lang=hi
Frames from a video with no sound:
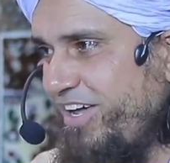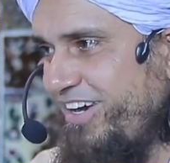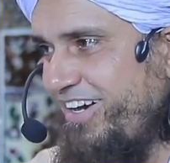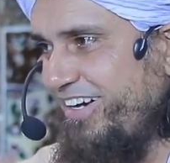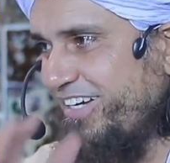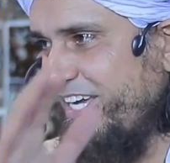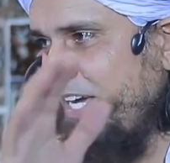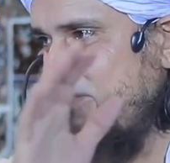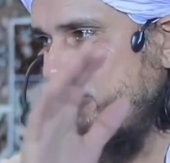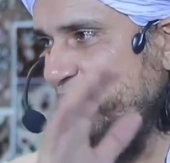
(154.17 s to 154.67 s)

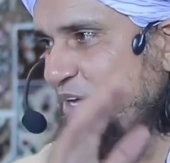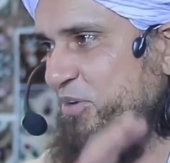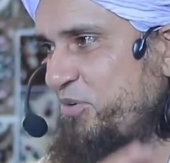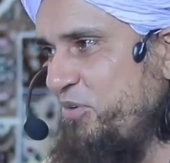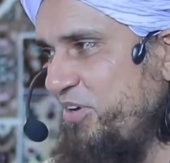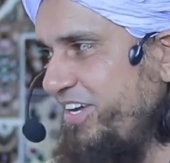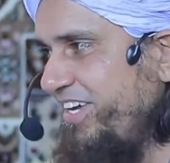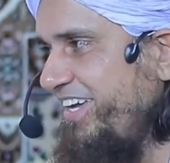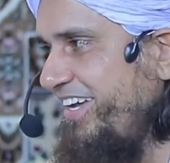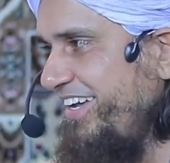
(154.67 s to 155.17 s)
मौलाना टाइप के
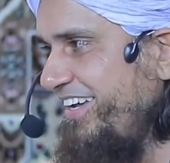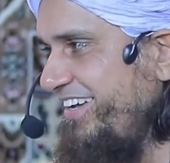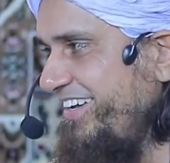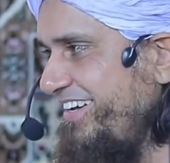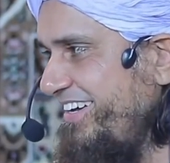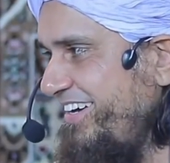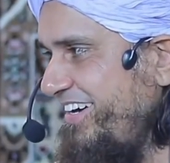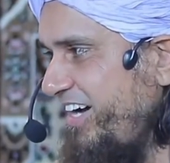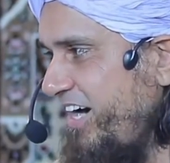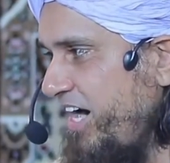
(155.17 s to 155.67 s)
लोग ही हैं
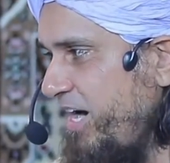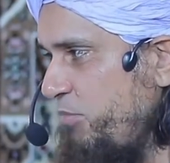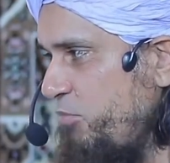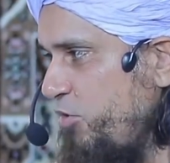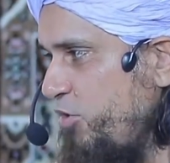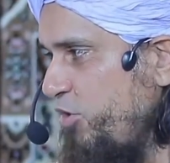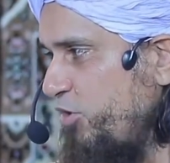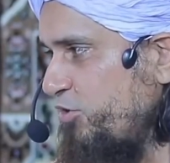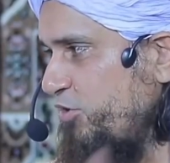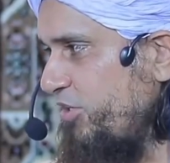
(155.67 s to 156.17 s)

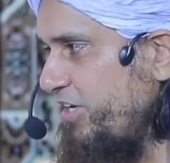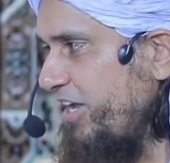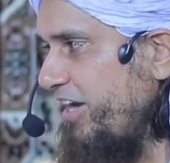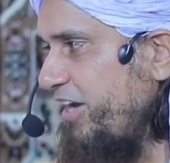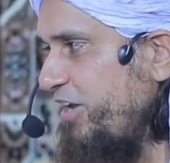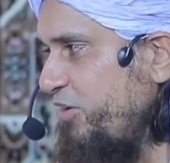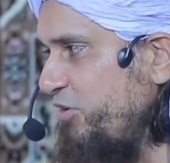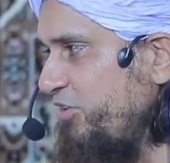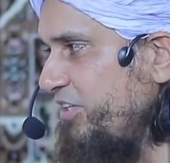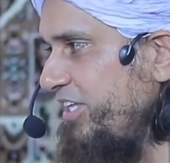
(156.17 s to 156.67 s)
आम लोग तो
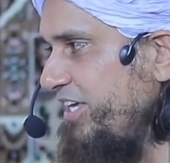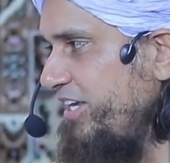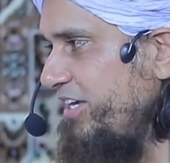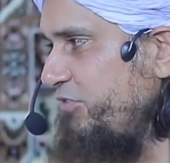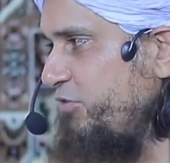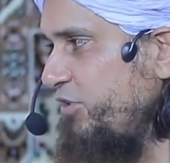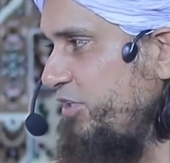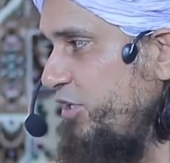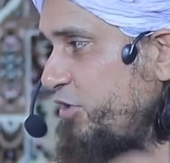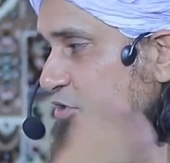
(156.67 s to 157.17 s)
डर रहे होते हैं
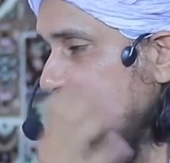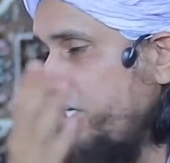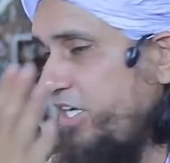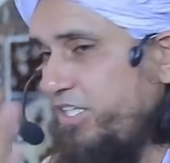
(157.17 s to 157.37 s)
ना वो तो